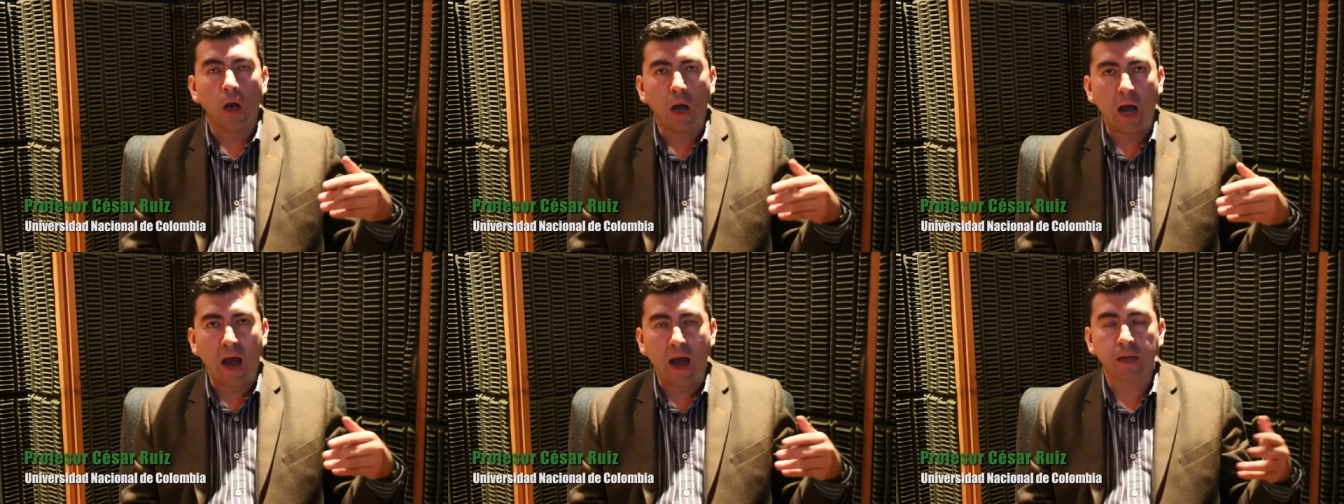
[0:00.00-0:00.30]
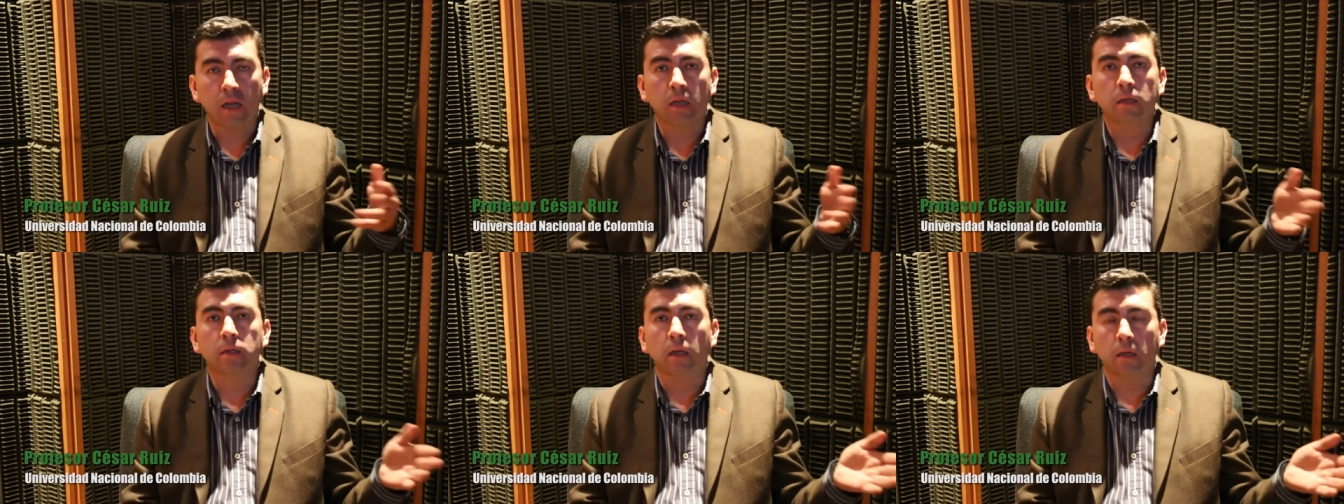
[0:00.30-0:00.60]

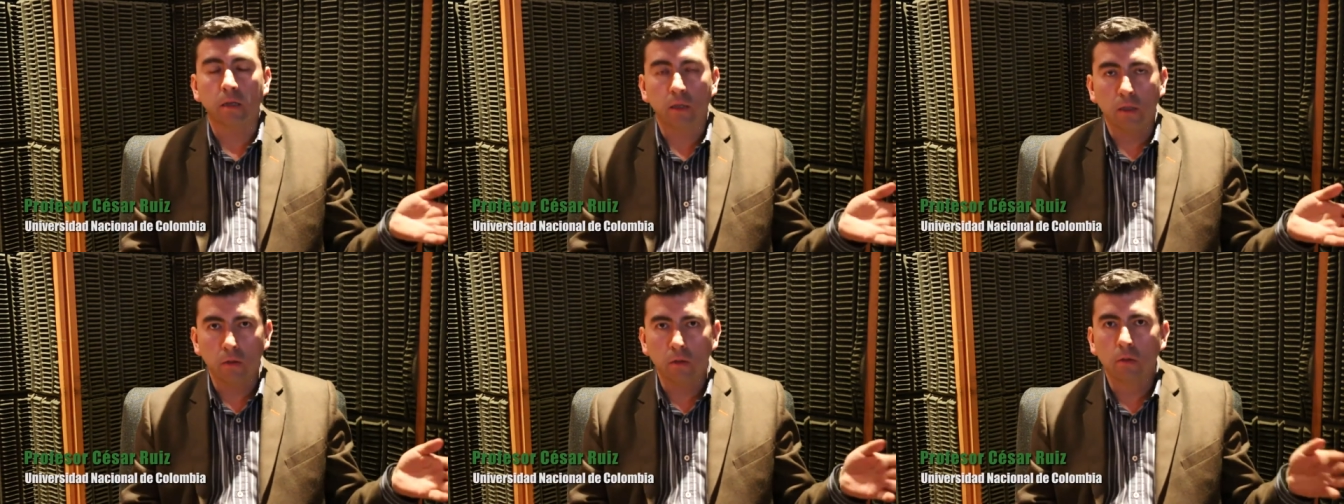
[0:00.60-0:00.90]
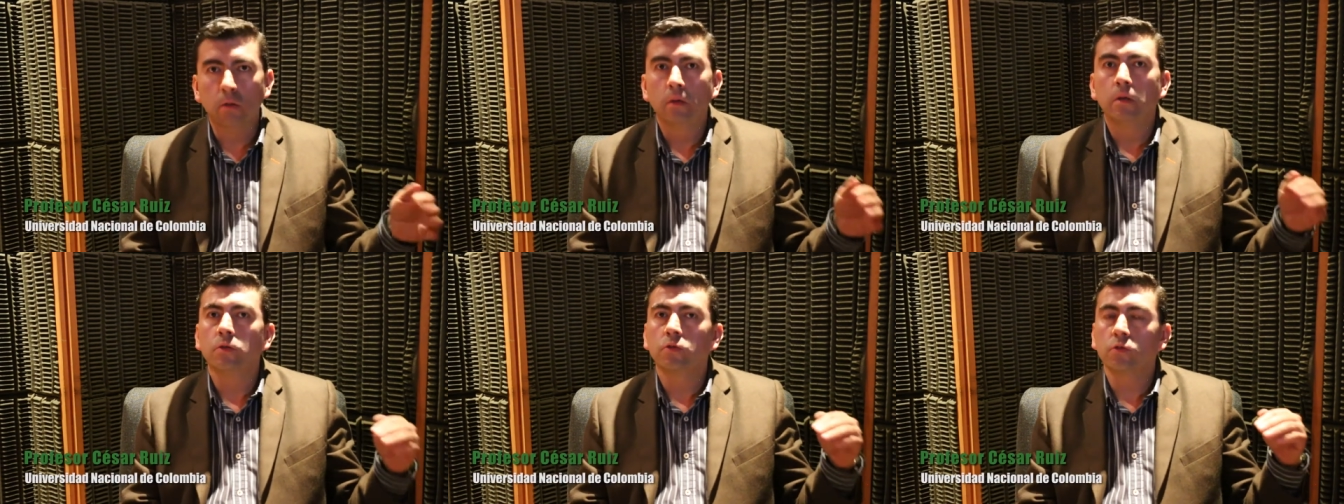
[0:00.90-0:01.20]
hayan
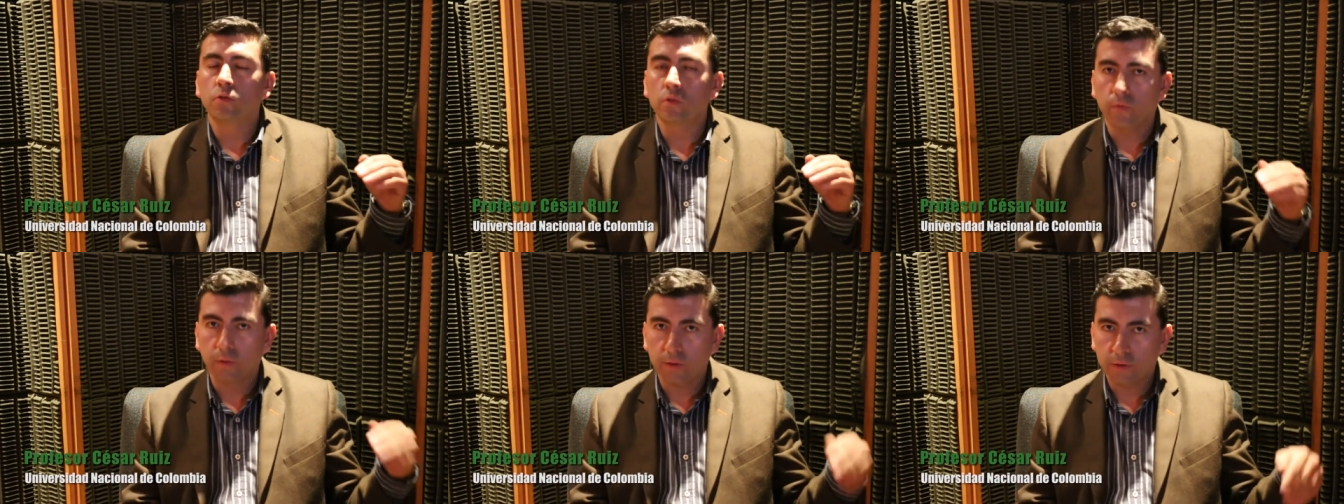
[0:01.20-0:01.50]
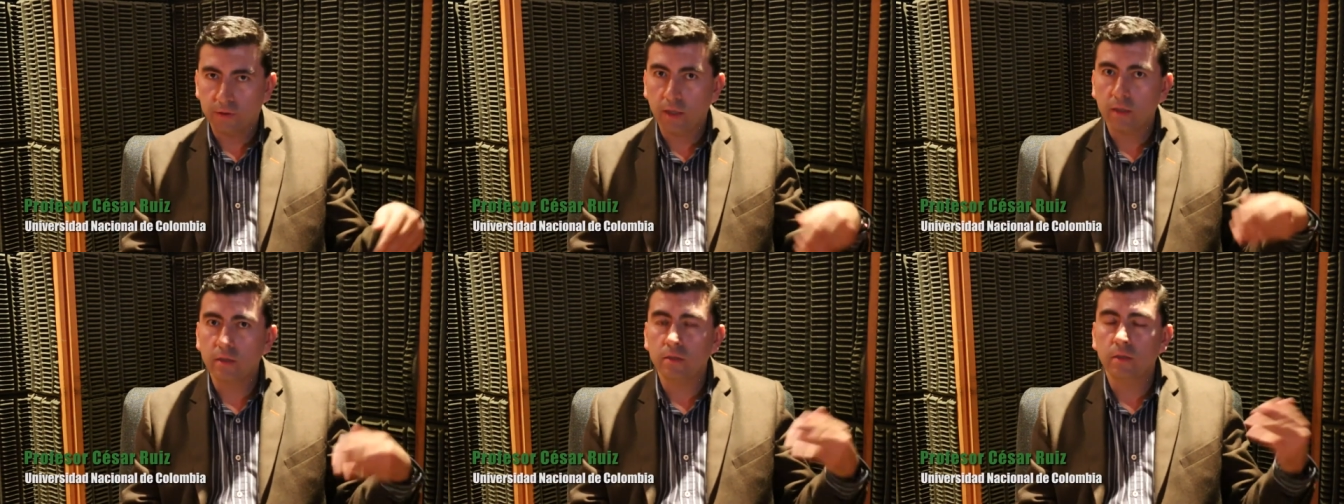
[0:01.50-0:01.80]
tenido
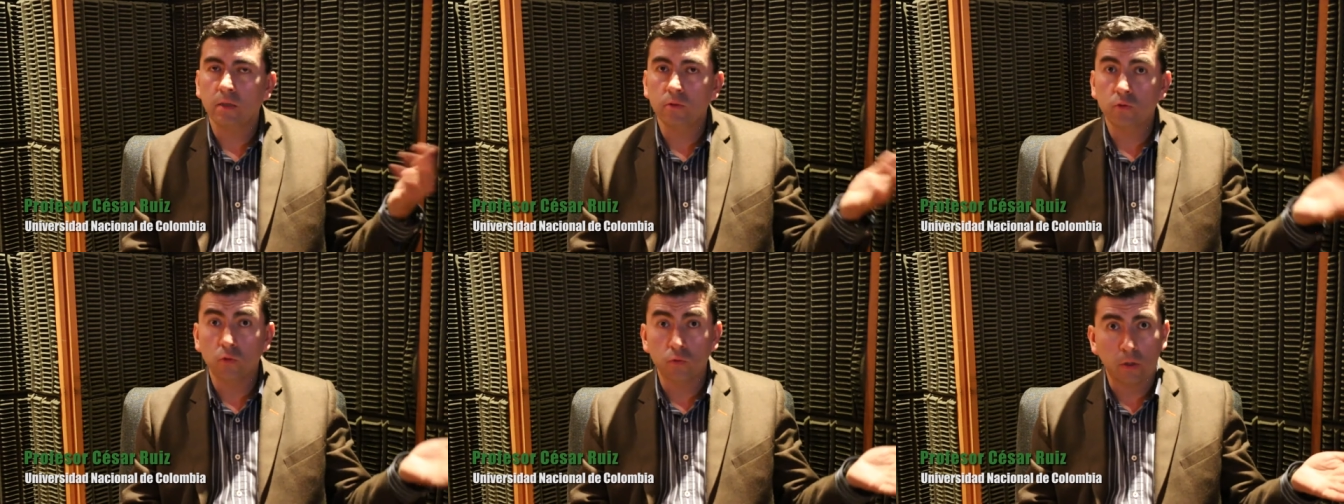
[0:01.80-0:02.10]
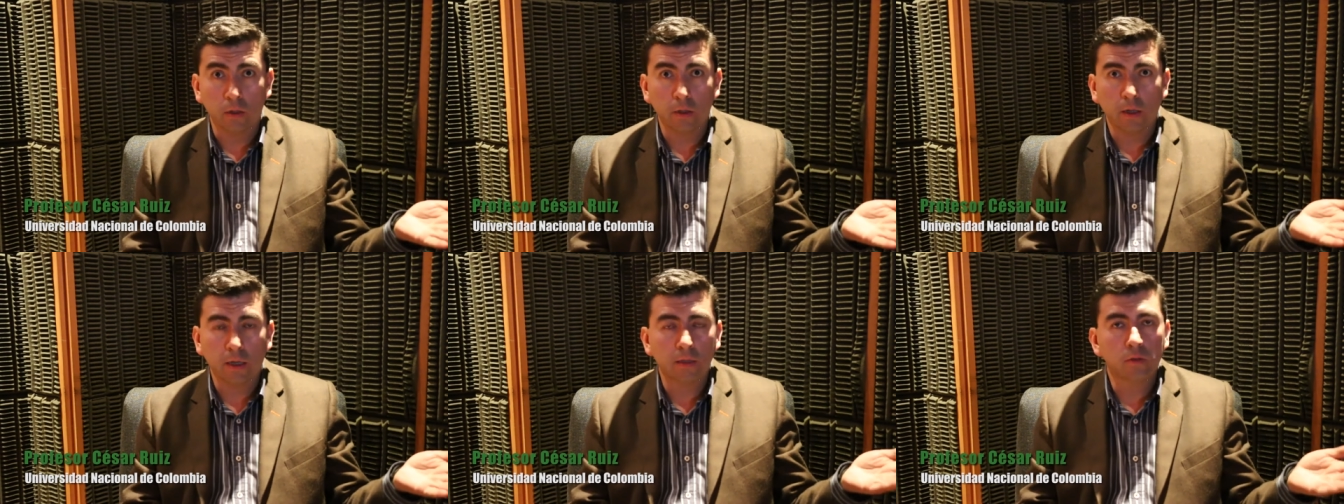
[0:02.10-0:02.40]
suficiencia en sus
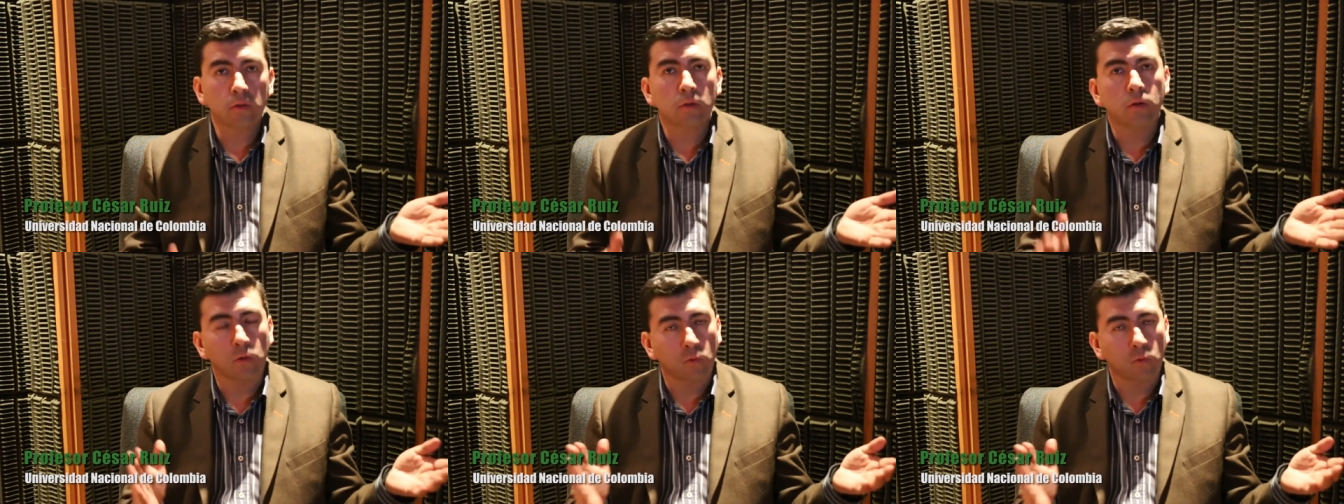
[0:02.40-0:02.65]
ingresos,